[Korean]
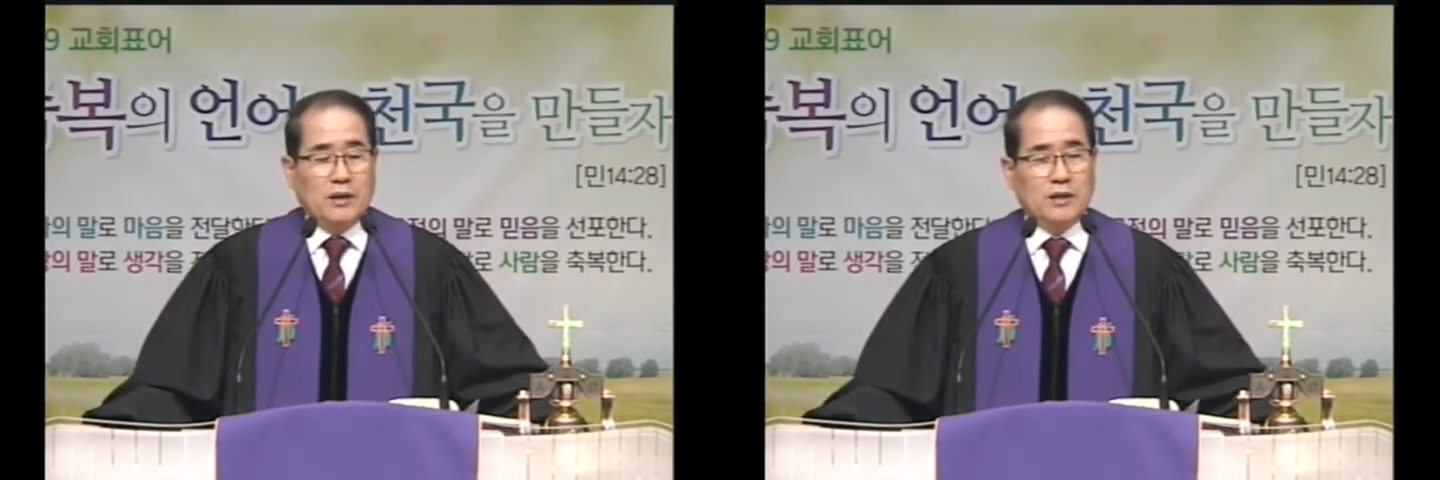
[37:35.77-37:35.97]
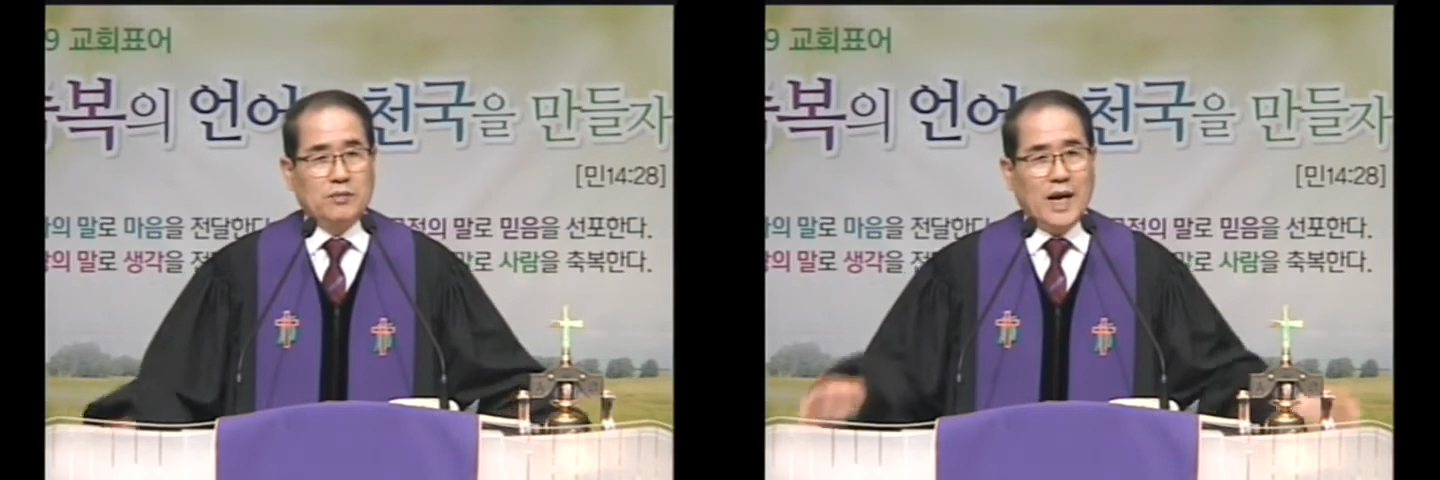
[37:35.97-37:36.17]

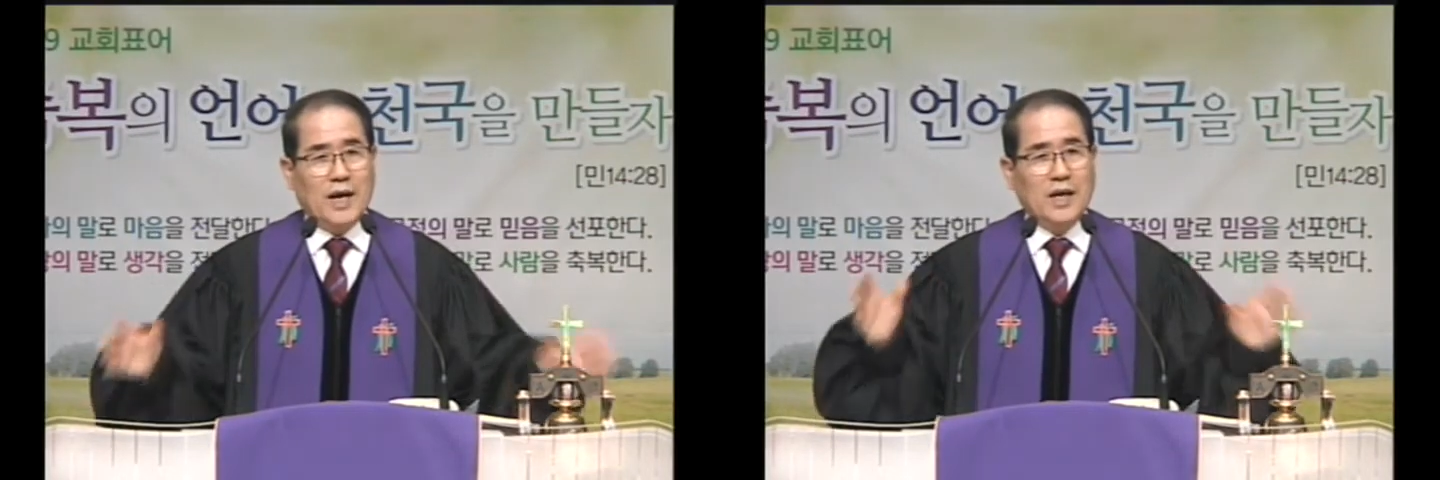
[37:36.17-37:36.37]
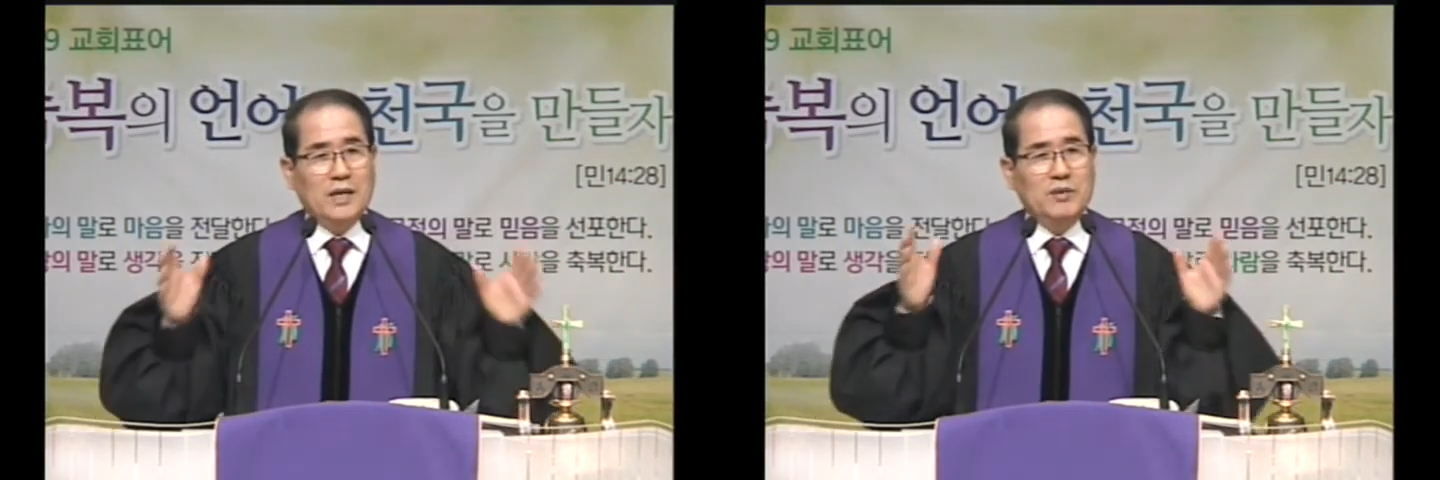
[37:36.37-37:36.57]
여러분
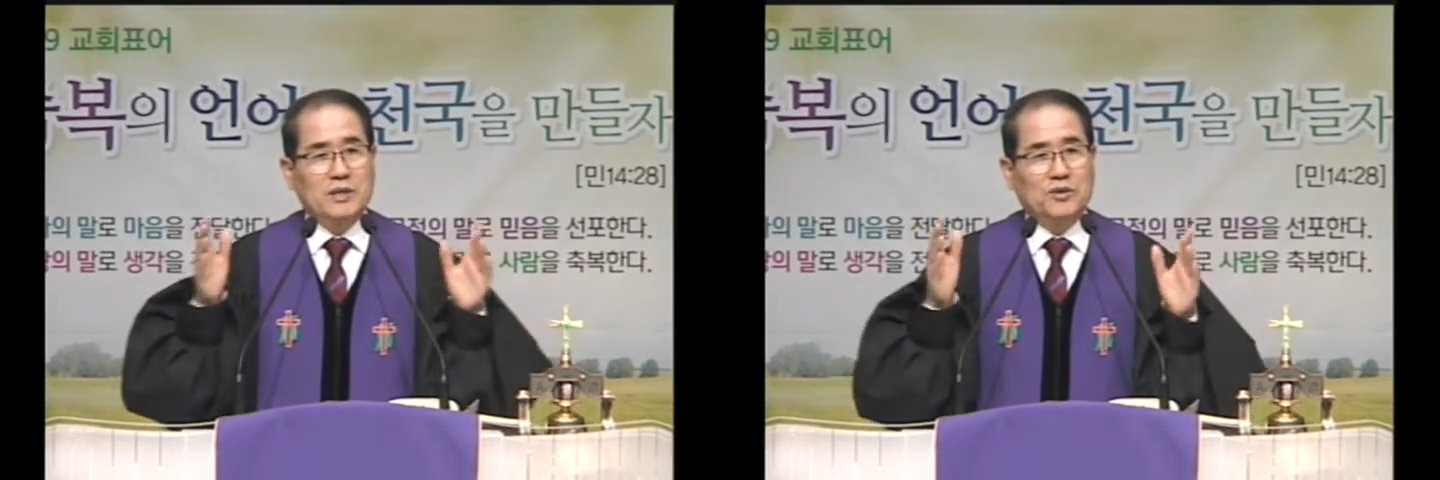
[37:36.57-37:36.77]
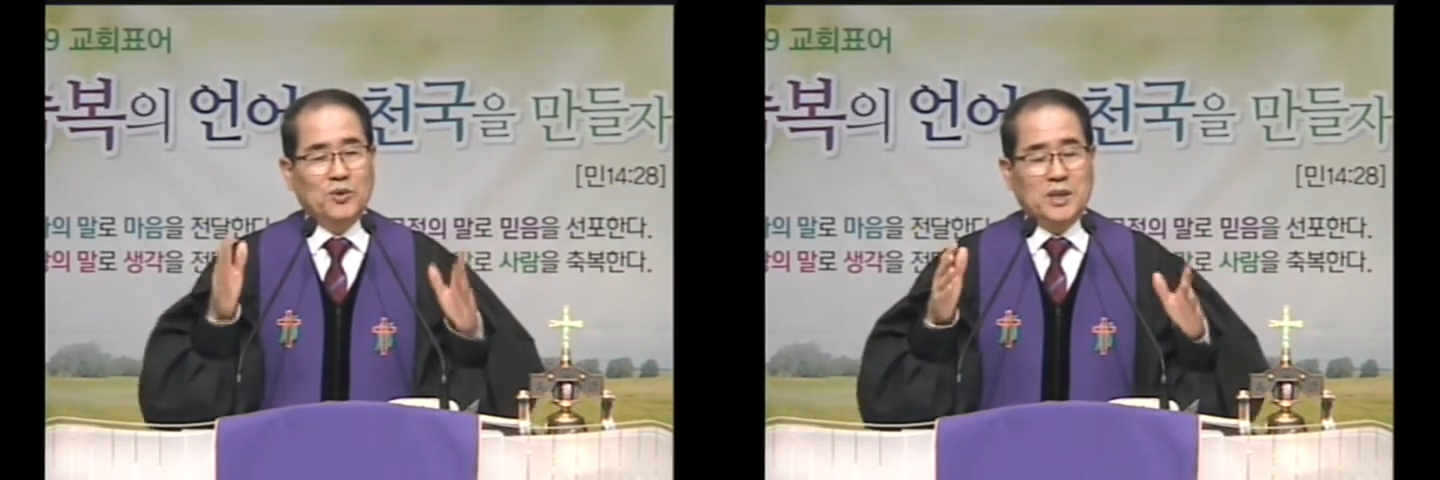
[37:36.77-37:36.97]

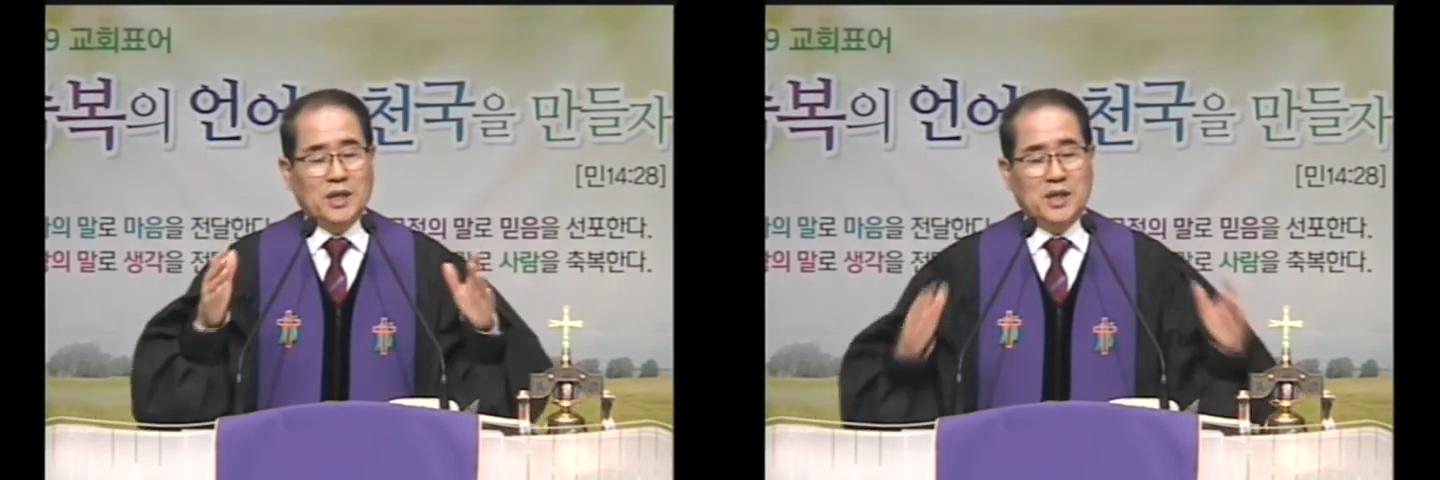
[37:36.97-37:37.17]
하나님이 그곳에